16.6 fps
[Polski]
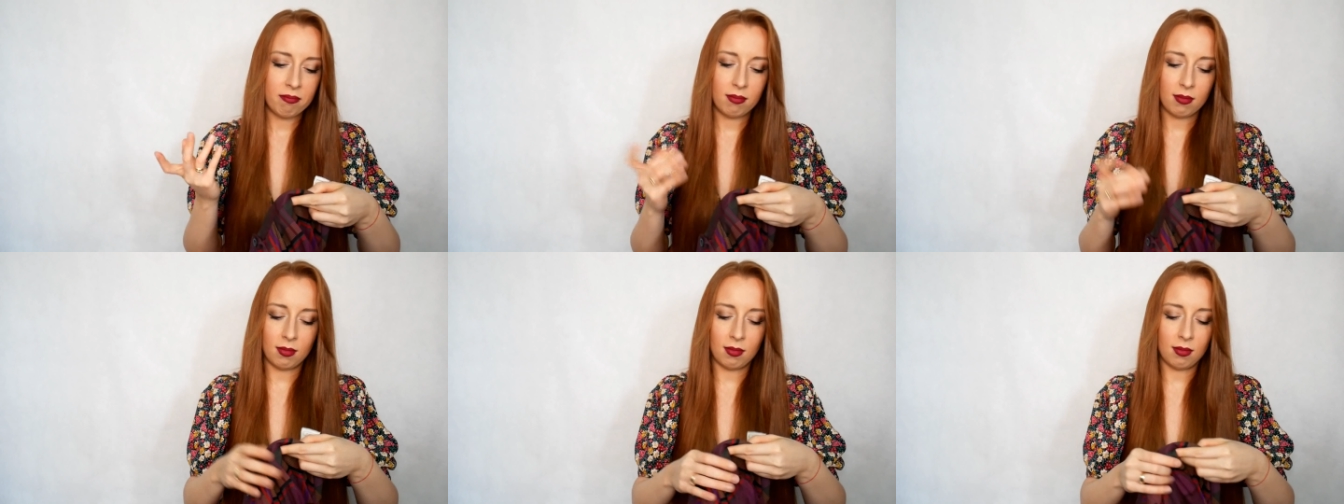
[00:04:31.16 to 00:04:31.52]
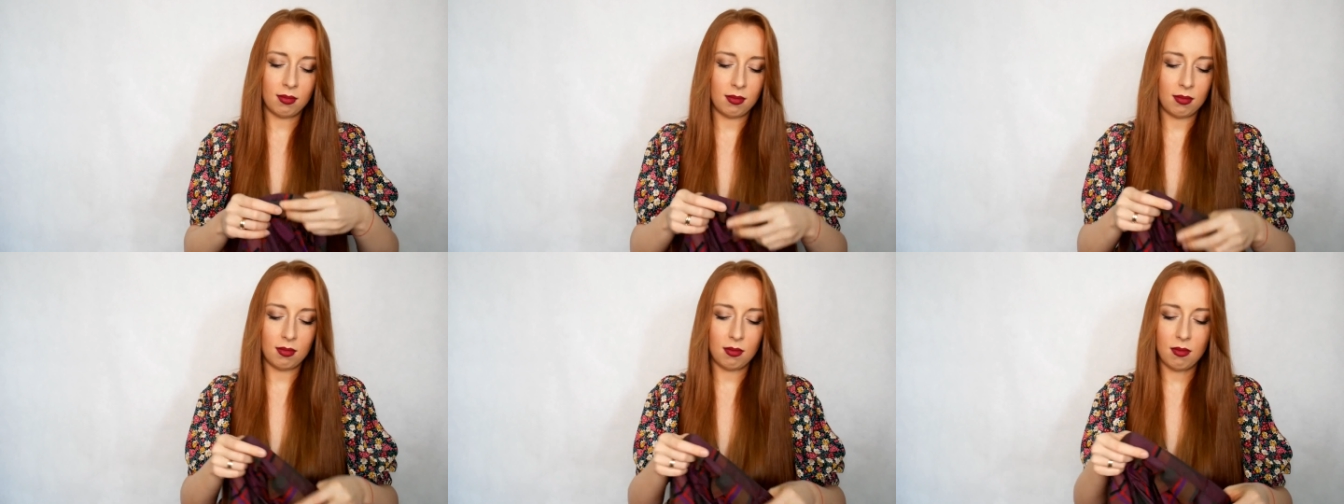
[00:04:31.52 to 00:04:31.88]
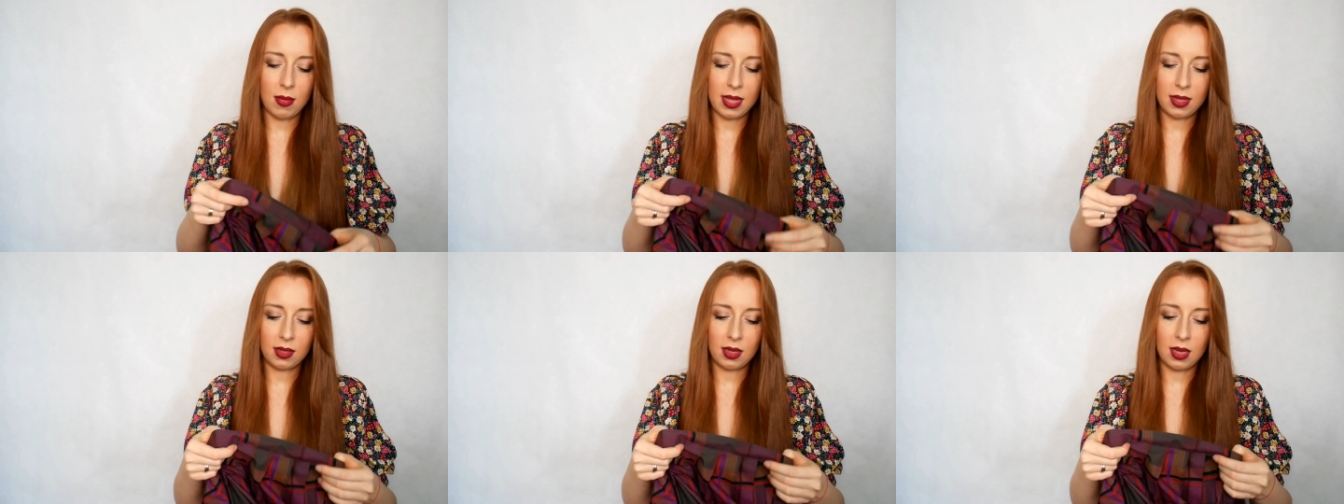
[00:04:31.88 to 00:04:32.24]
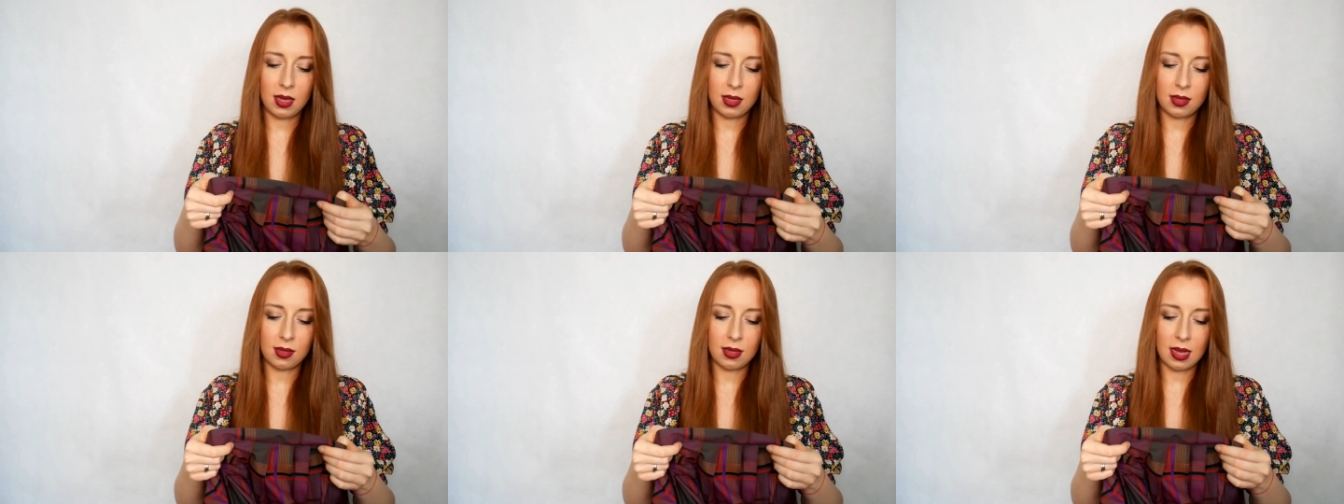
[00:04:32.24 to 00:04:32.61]
Mm,
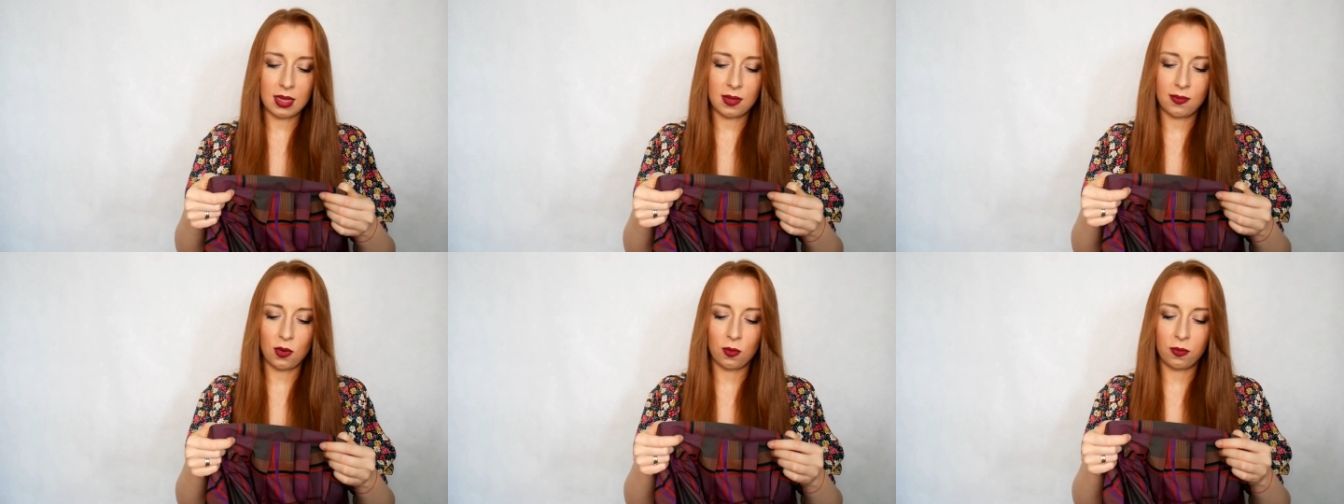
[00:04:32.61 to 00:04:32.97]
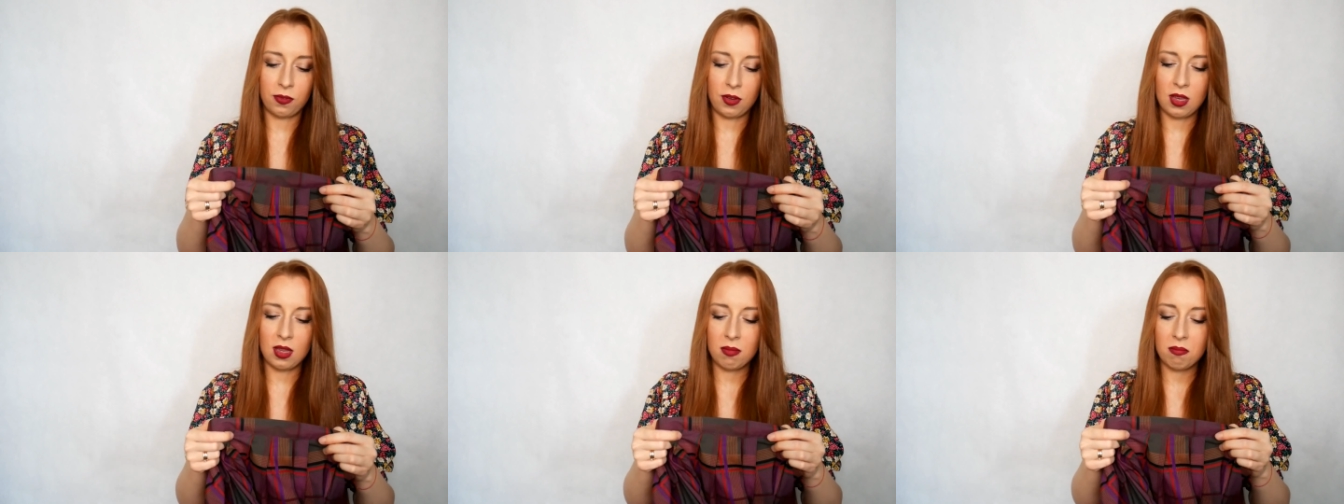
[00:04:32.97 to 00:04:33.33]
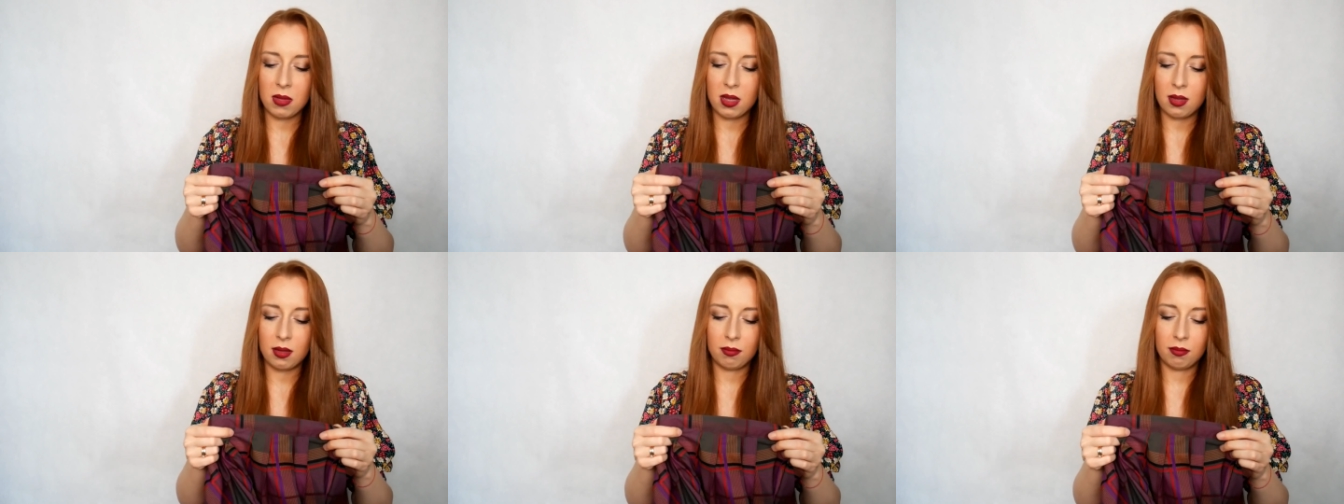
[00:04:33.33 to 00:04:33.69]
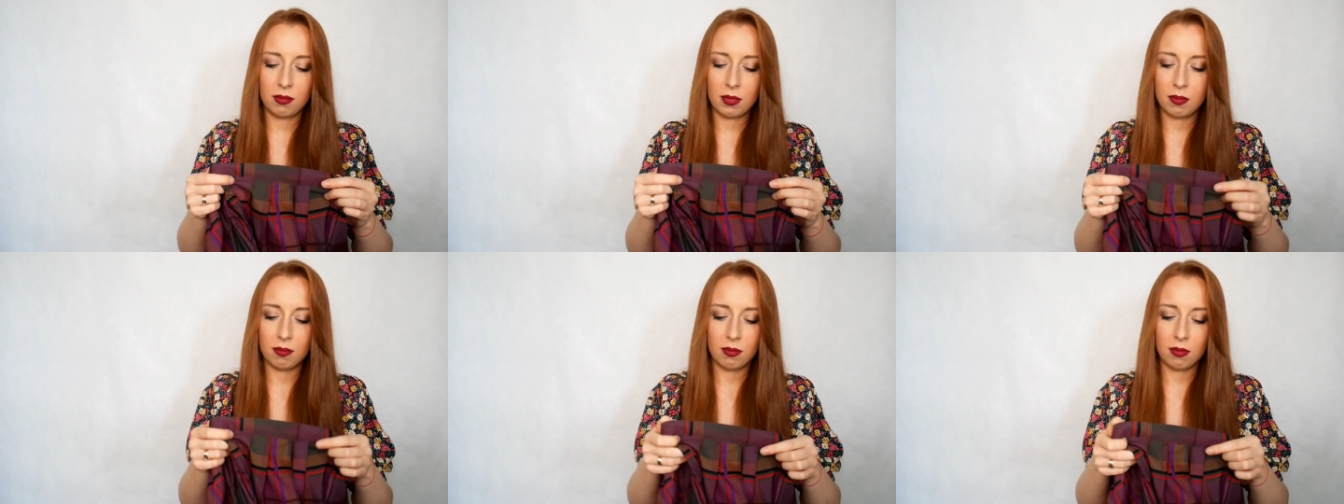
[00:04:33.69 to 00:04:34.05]
metki z nazwą firmy,
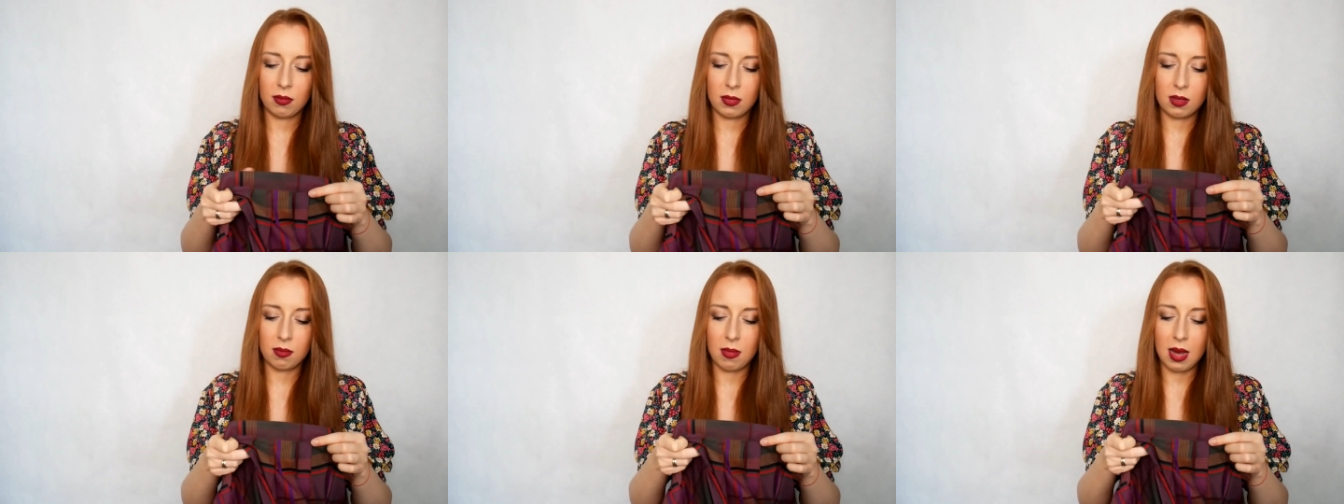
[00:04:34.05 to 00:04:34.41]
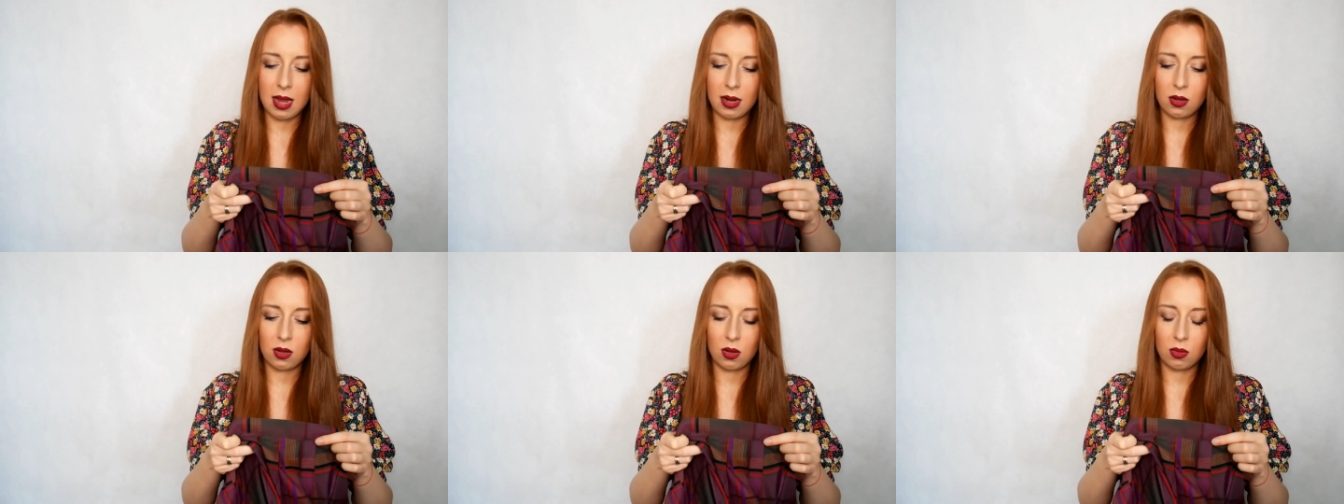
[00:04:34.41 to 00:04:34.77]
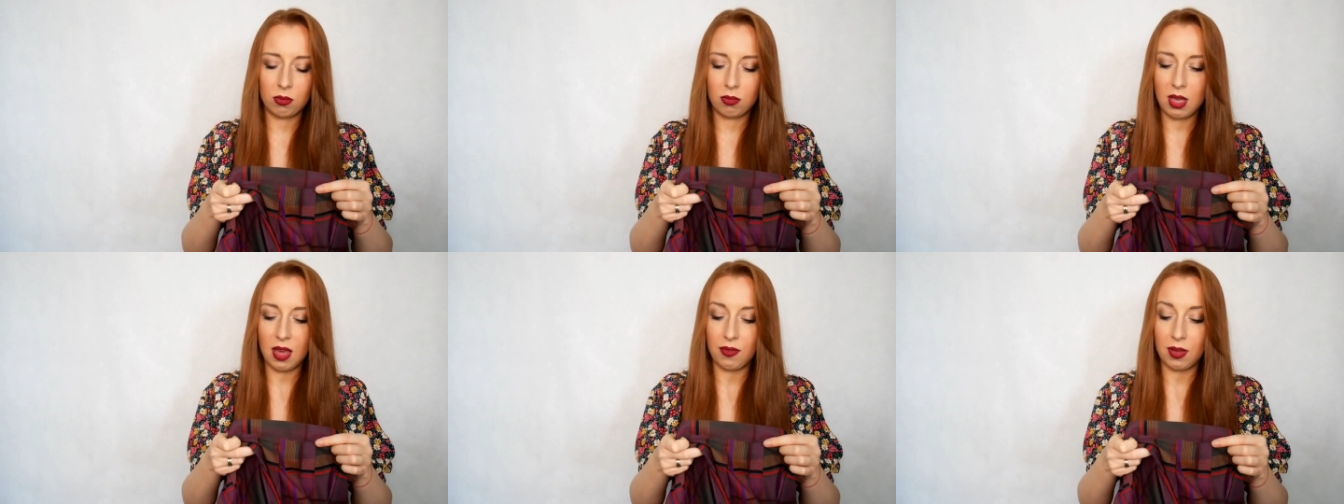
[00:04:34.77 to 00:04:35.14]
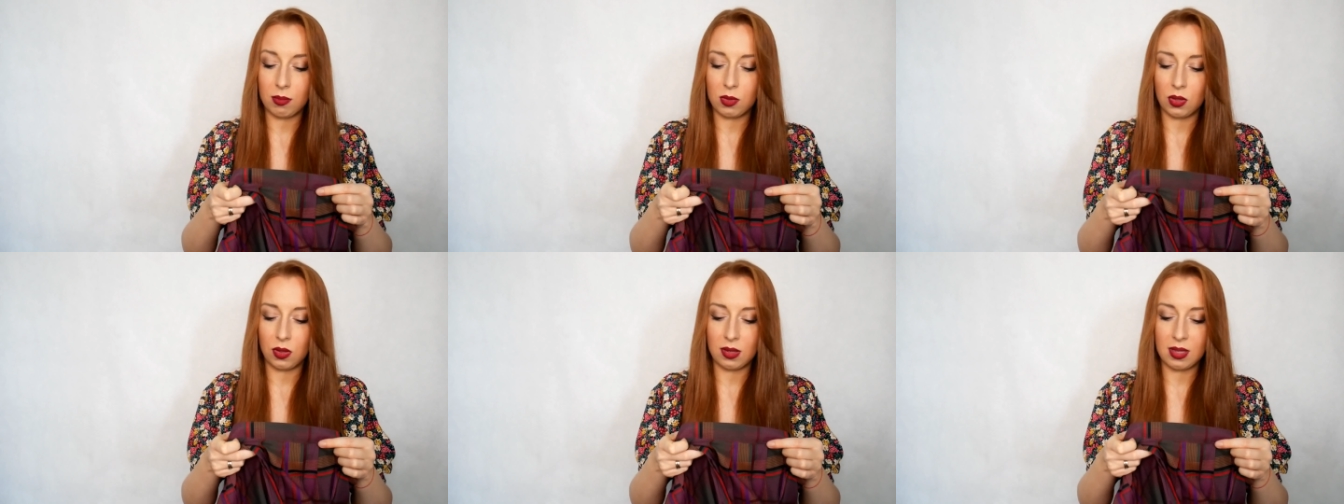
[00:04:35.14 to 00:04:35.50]
z marką, nie
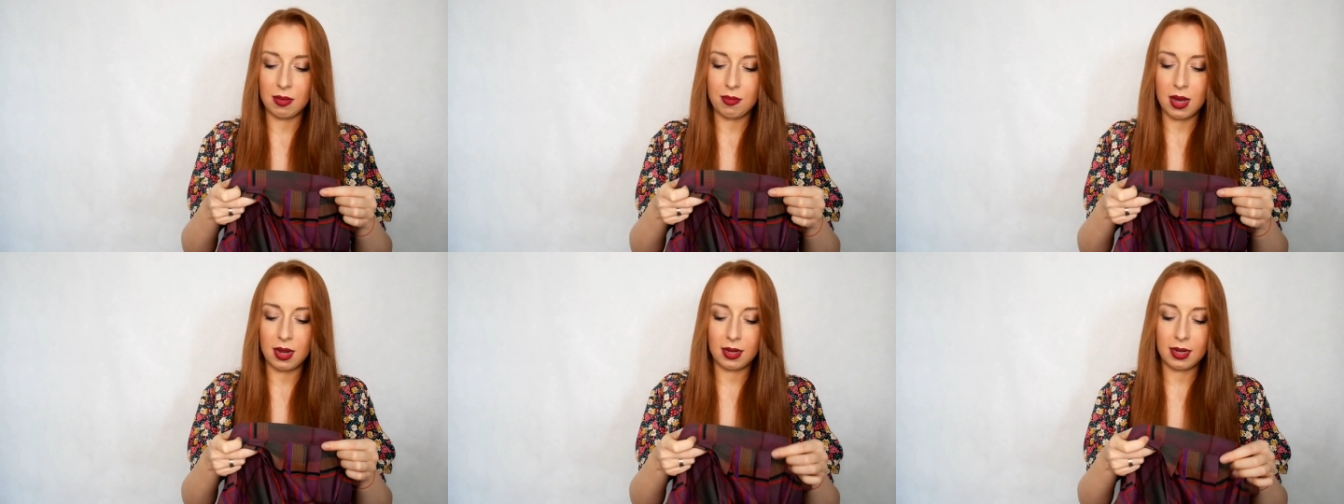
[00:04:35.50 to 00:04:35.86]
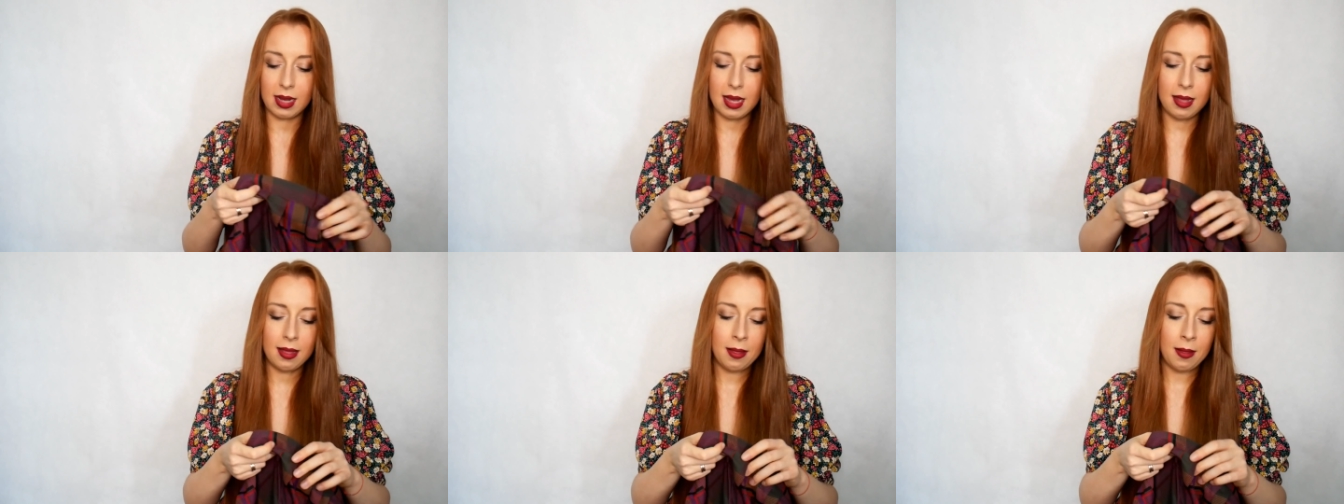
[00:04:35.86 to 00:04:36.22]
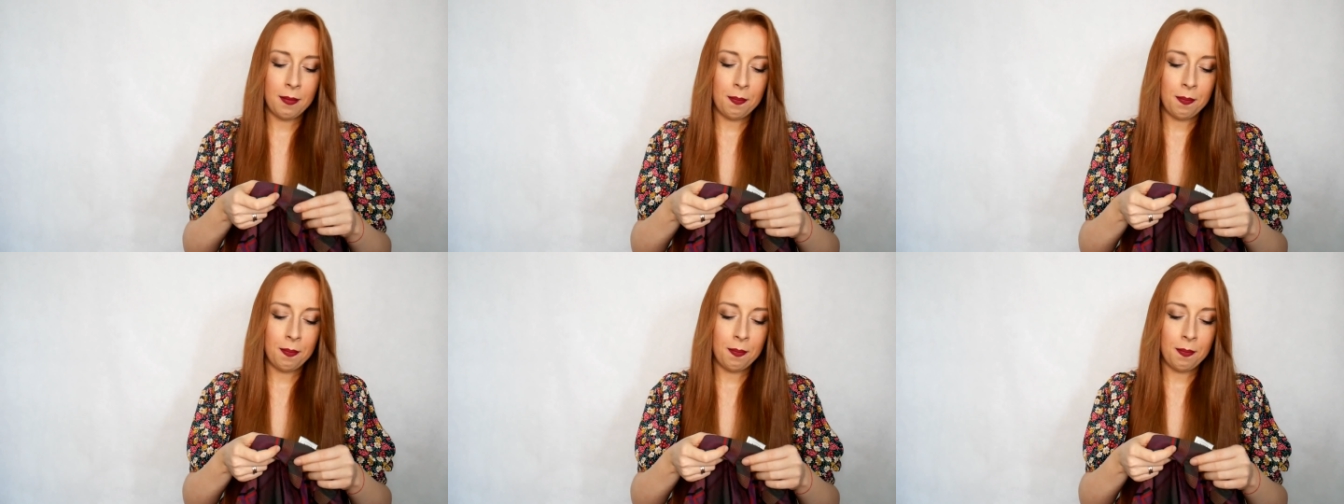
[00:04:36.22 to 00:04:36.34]
wiem co to za marka.